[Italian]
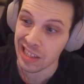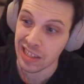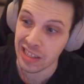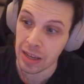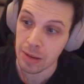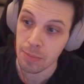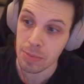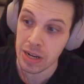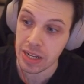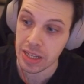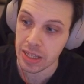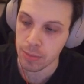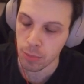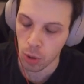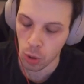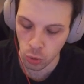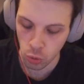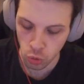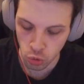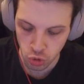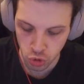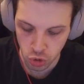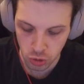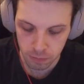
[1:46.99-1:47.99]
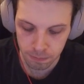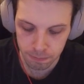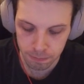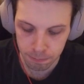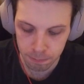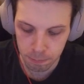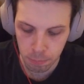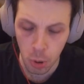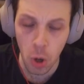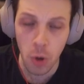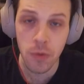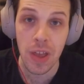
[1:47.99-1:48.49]
di ability bonus.
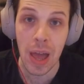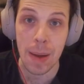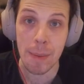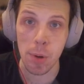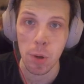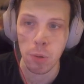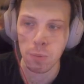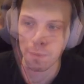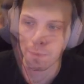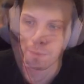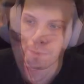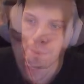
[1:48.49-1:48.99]
Proviamo!